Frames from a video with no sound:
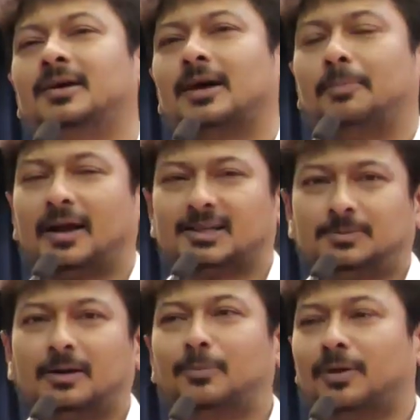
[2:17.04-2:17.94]
நான் ப்ராக்டிஸ்
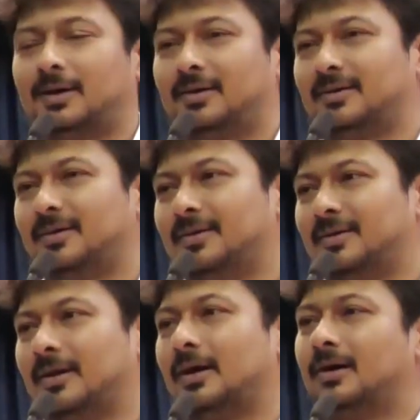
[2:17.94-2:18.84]
பண்ண போகிறேன்
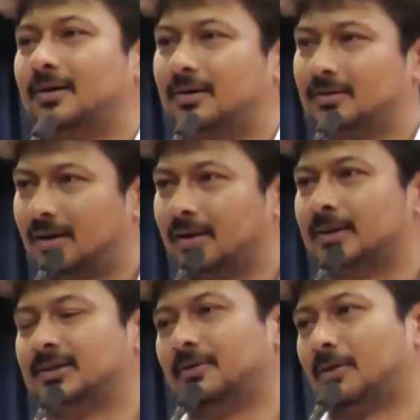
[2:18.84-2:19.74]
நான்
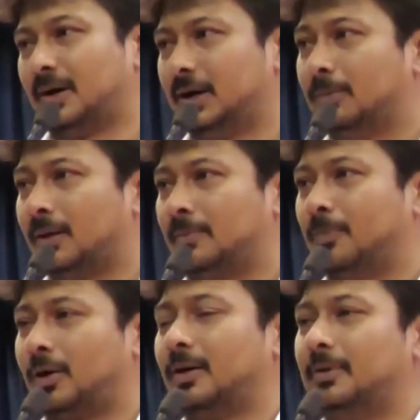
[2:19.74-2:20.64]
அதில் தீவிரமாக ஈடுபட
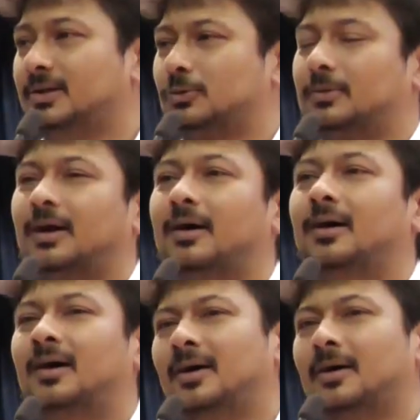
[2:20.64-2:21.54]
போகிறேன் அப்படின்னு சொன்னால்
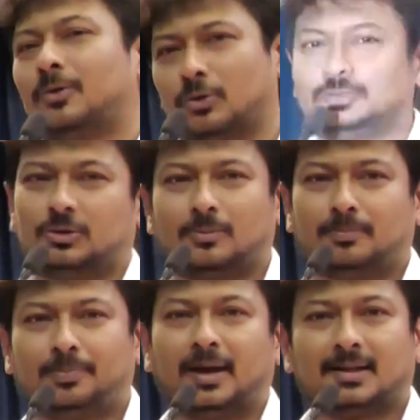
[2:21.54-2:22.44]
கொஞ்சம்
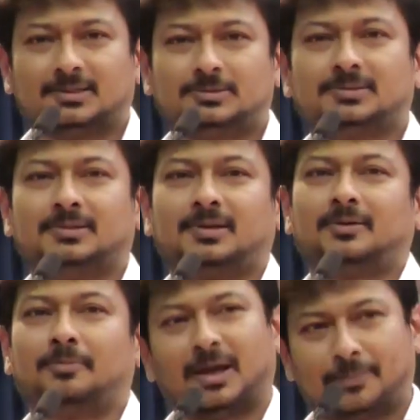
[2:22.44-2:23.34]
பேரண்ட்ஸ்
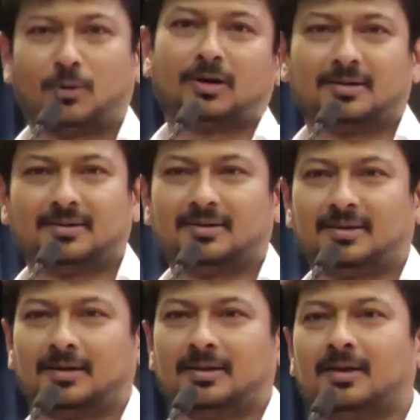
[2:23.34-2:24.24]
பயப்படுவாங்க
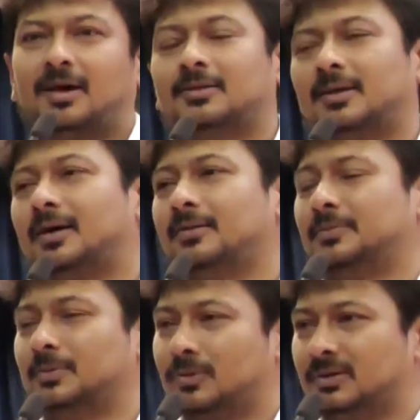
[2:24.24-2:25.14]
ஏன்னா அதனால்
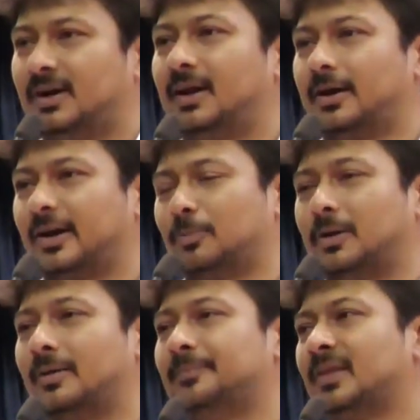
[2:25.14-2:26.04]
உனக்கு கொஞ்சம் வேலை
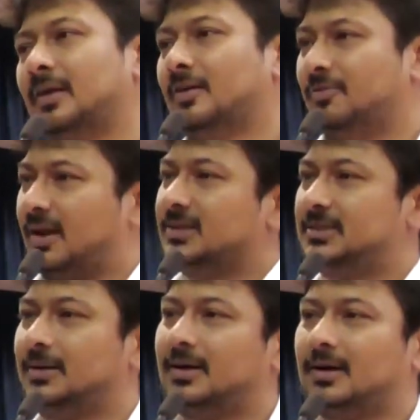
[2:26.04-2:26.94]
கிடைக்குமா
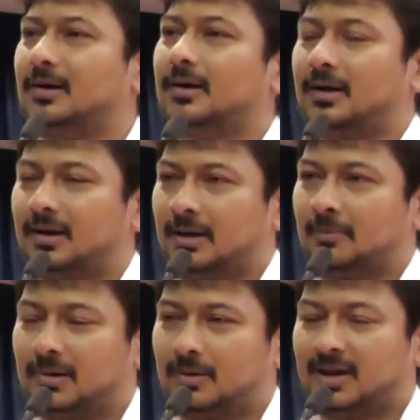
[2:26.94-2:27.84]
ஃபினான்ஷியலாக
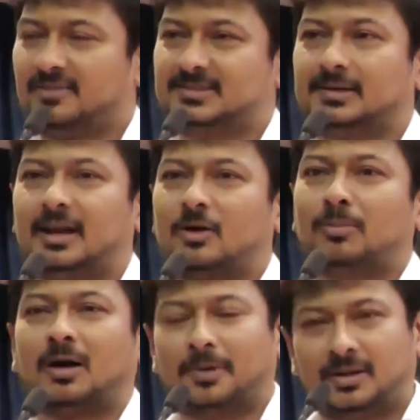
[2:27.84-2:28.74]
நம்மளோட லைஃப் செட்டில்
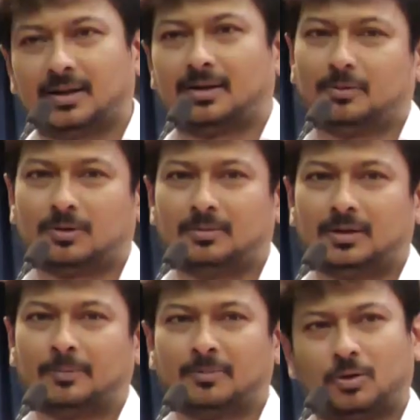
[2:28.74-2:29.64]
ஆகுமா அப்படிங்கிற ஒரு
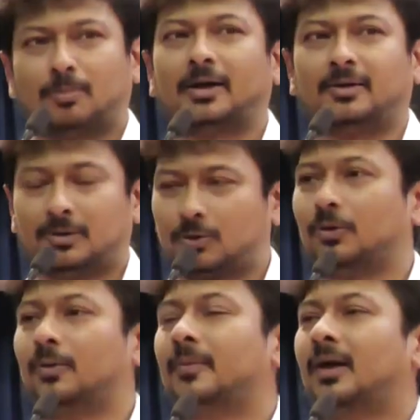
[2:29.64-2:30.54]
எப்போவுமே ஒரு பயம்
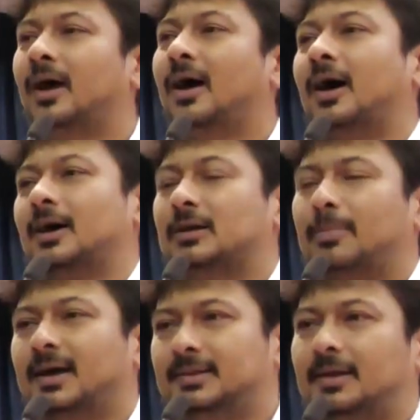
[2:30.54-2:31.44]
இருக்கும் அந்த
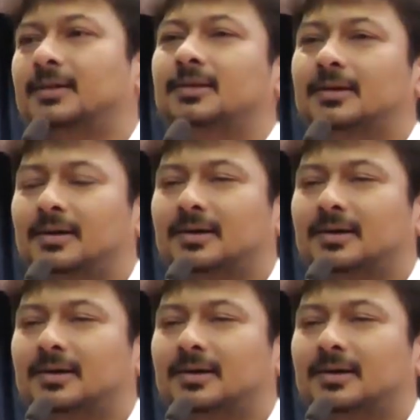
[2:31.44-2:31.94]
பயத்துலேருந்து